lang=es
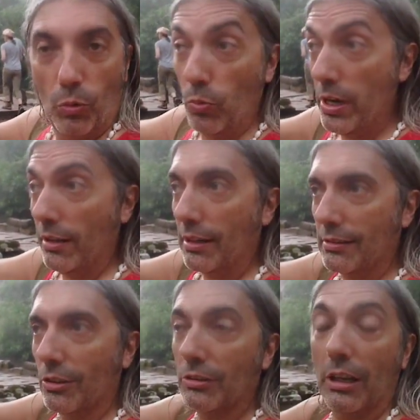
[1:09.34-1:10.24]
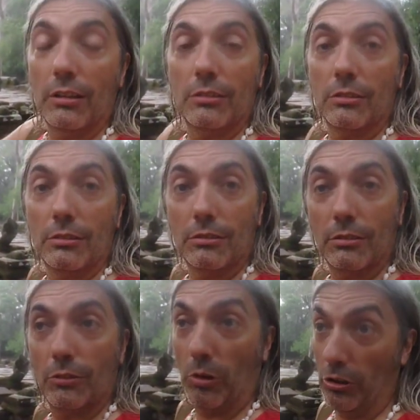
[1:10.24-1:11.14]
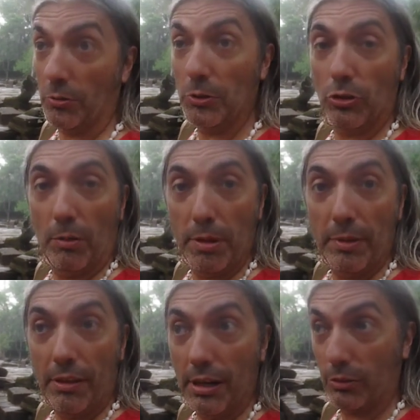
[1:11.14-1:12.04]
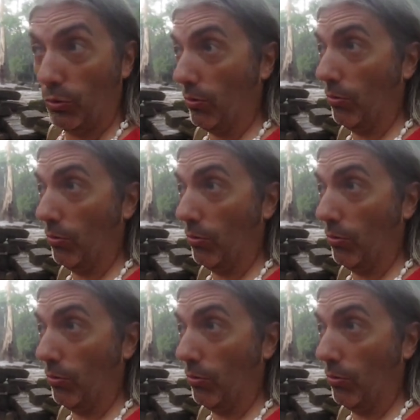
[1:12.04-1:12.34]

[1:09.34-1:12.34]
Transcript: una detrás de otra. Cuando has visto la primera dirás,